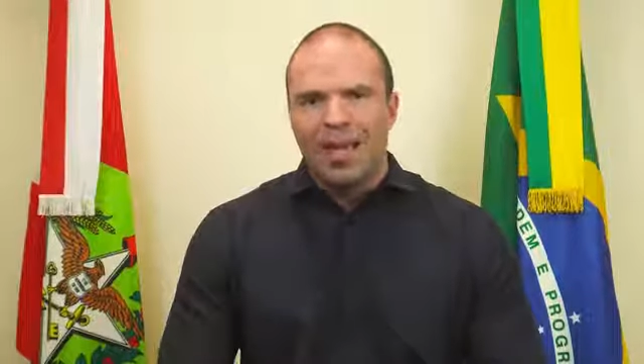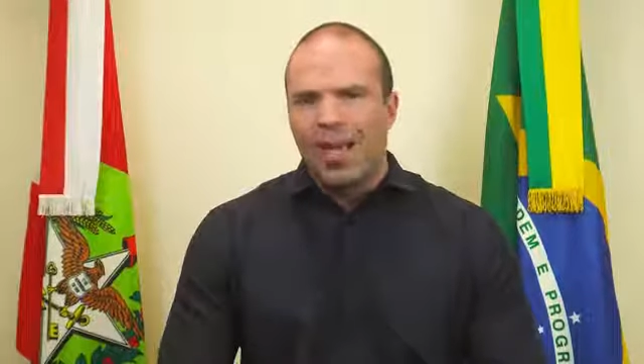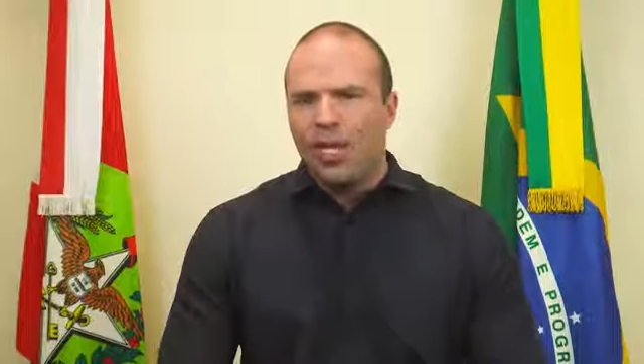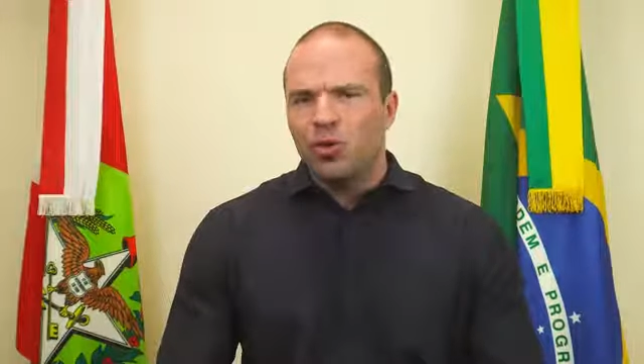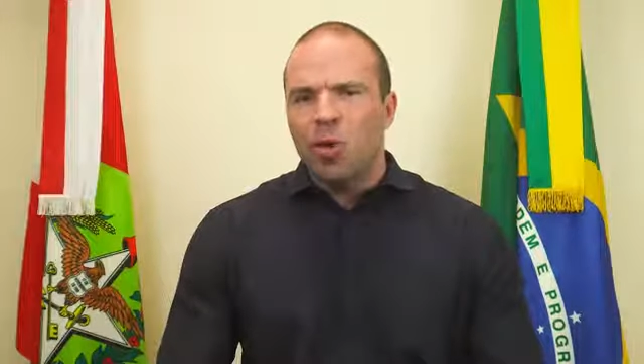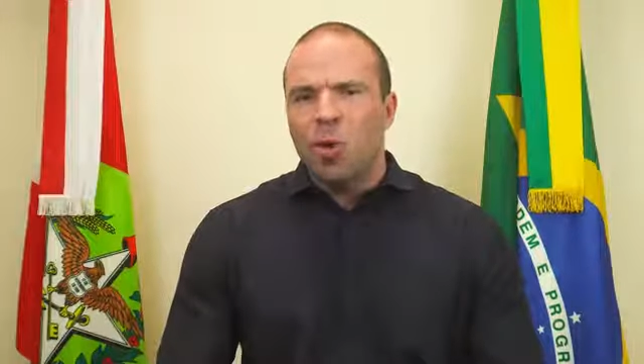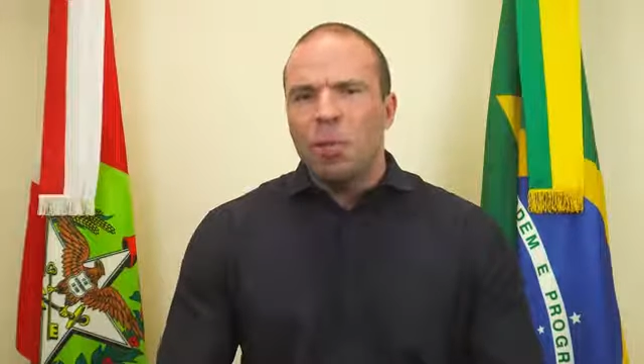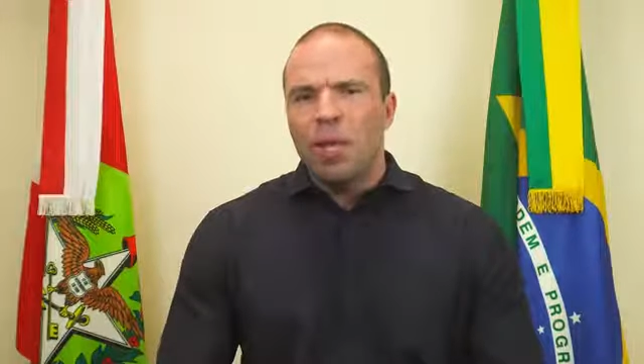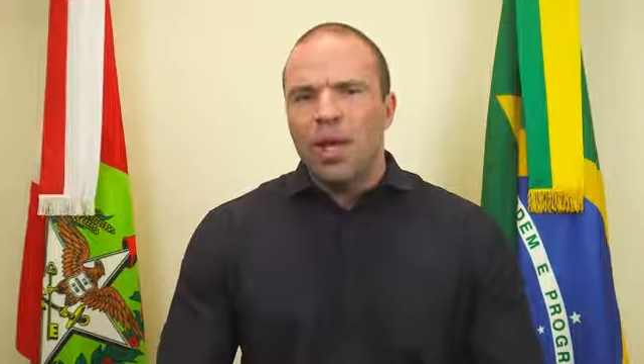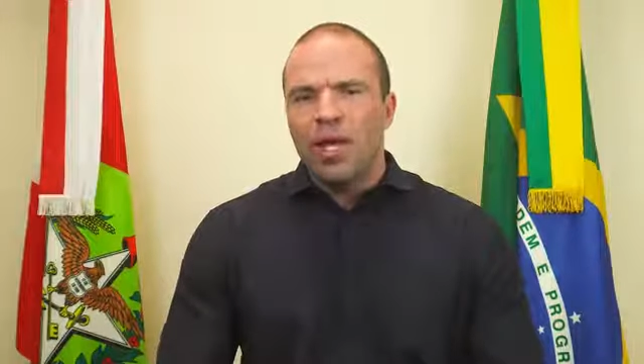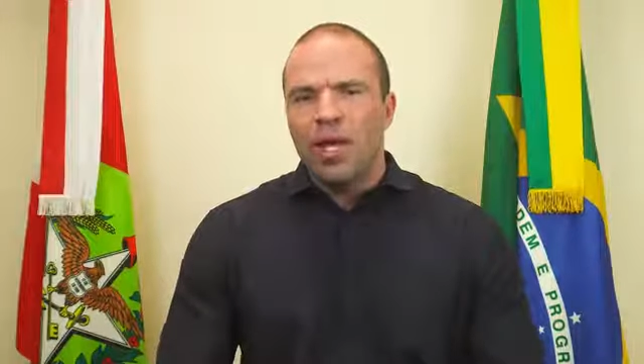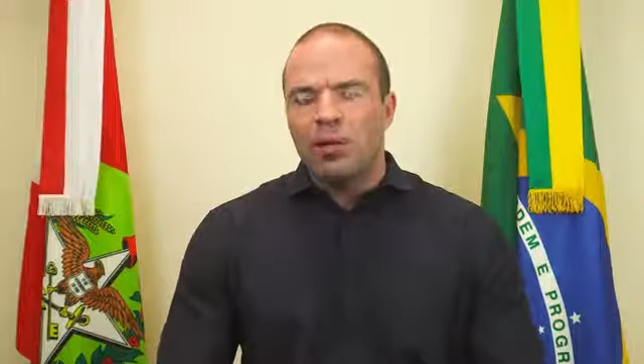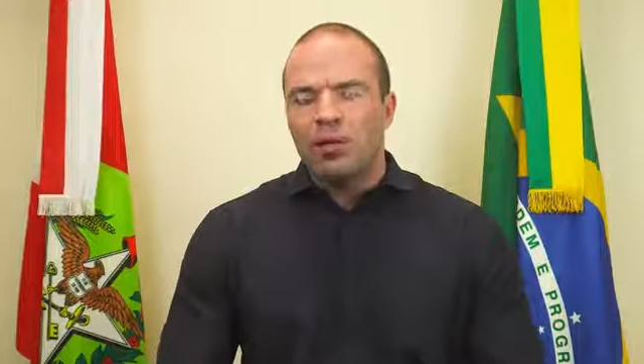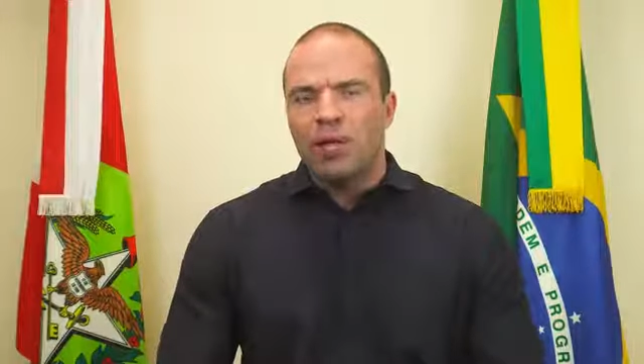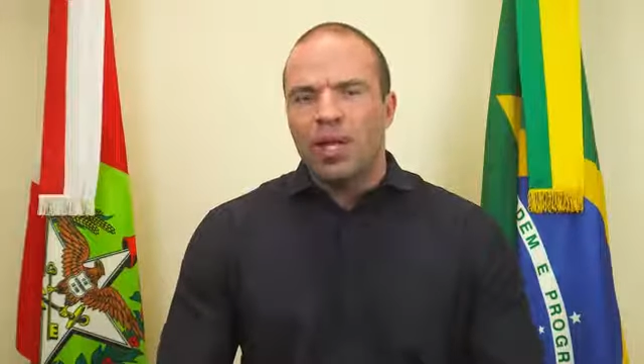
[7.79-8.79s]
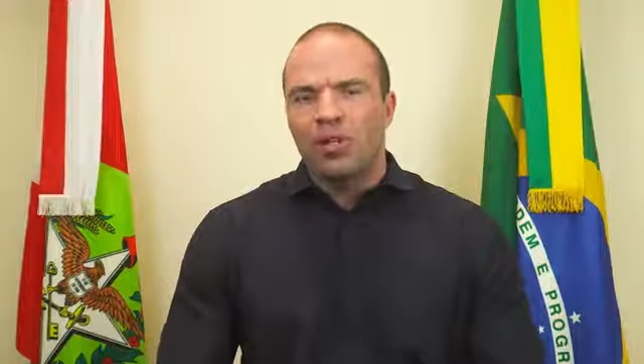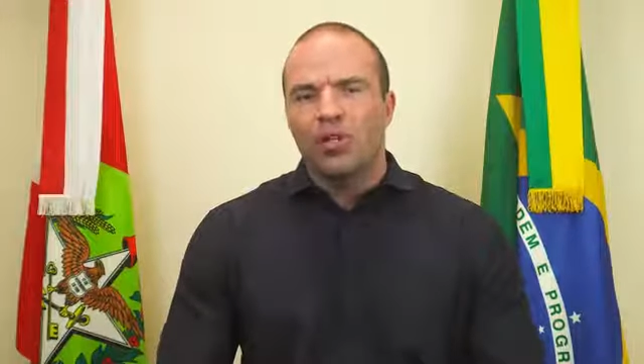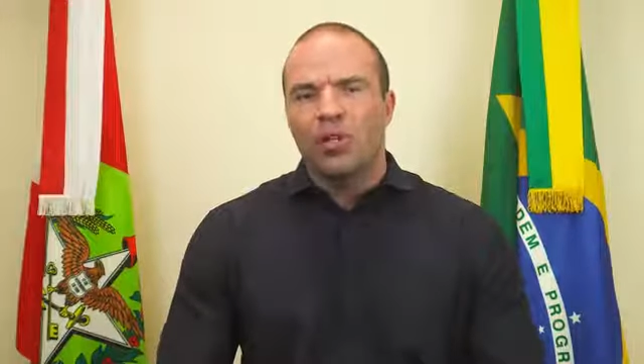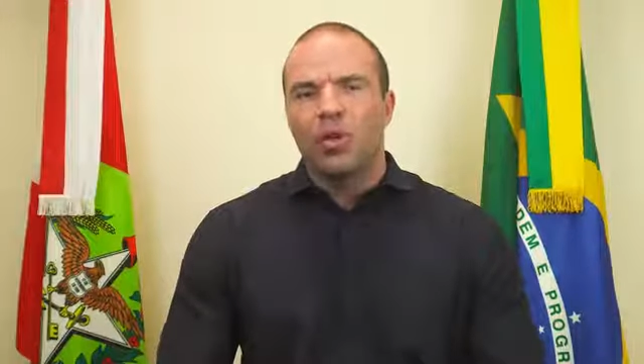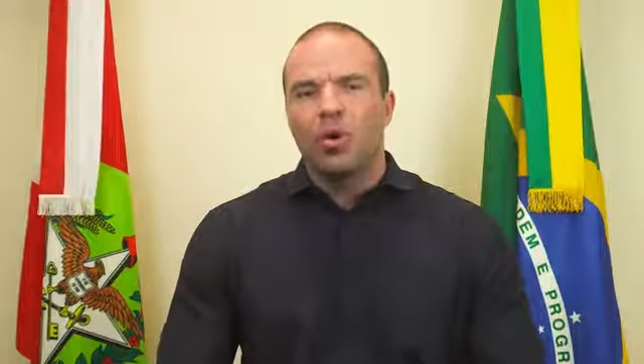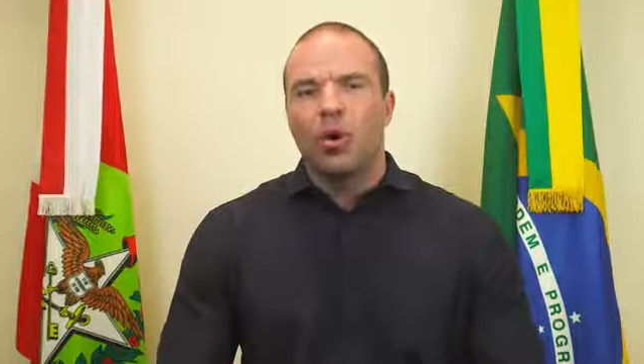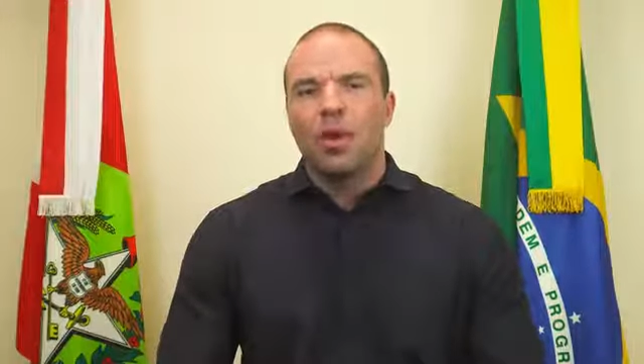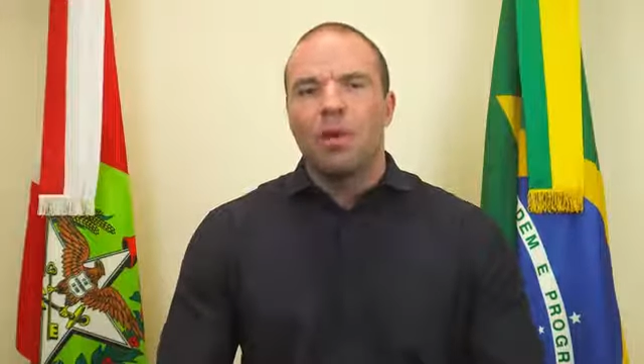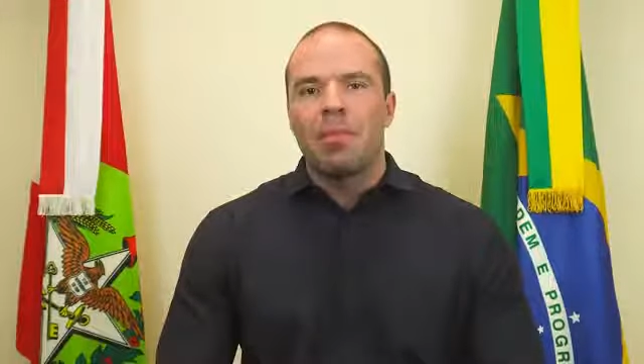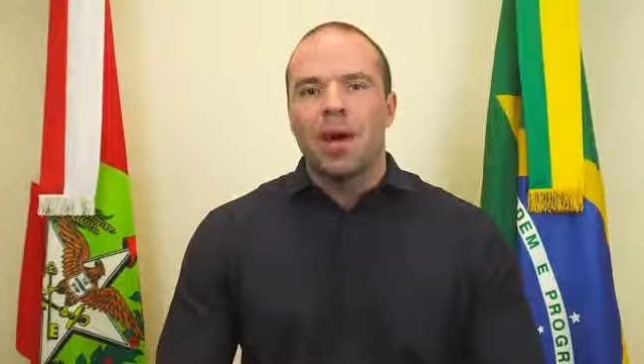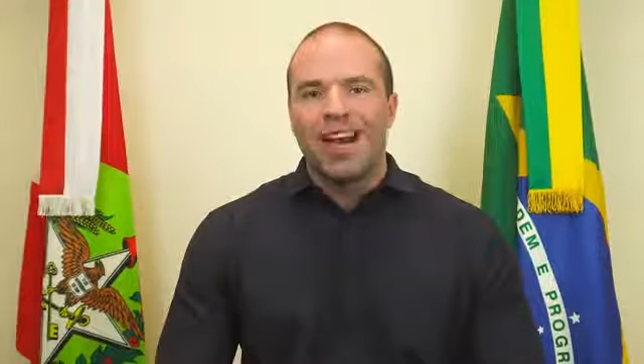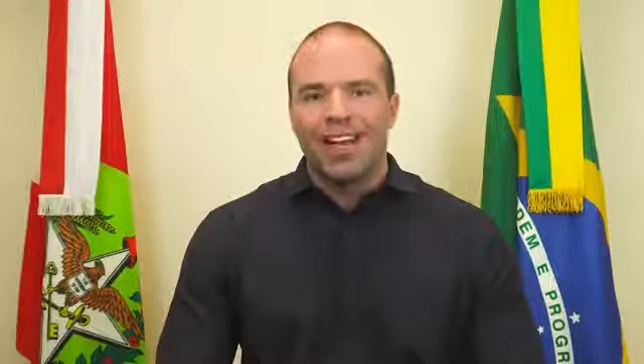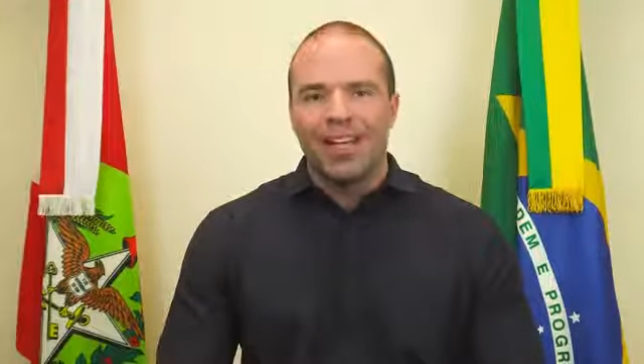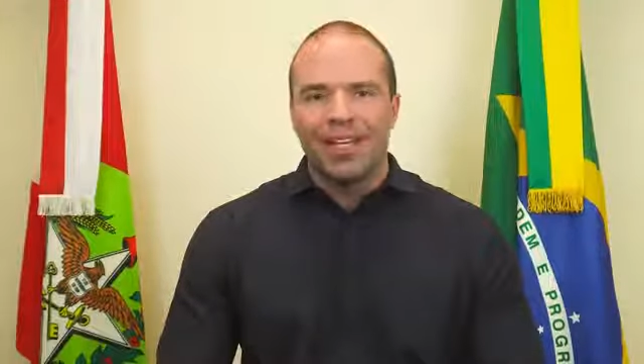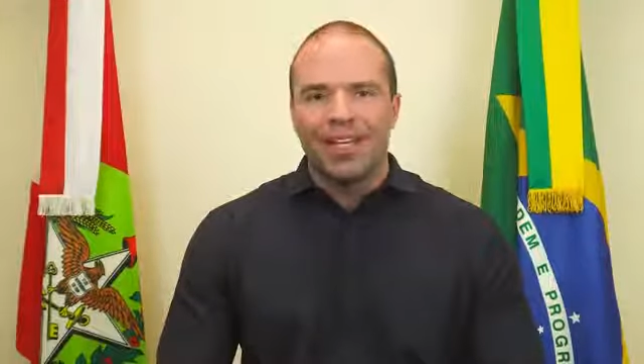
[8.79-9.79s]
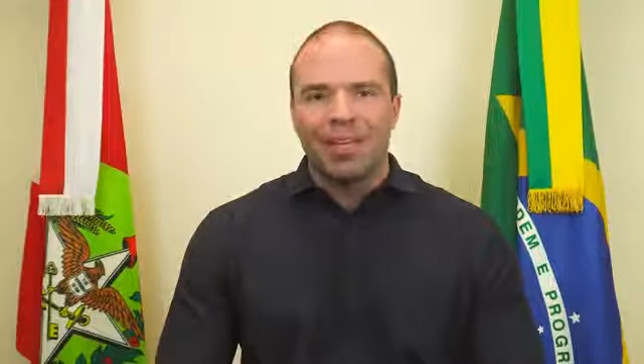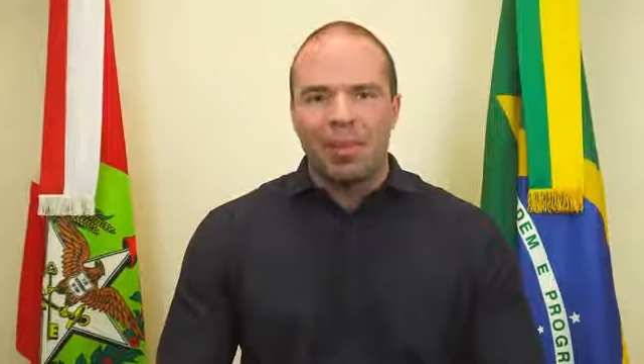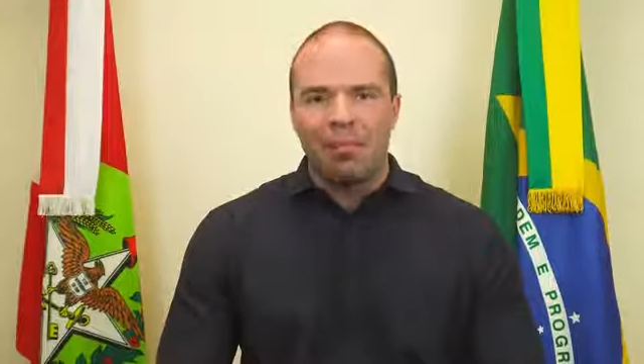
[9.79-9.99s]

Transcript: ex-companheiro da senhora Maria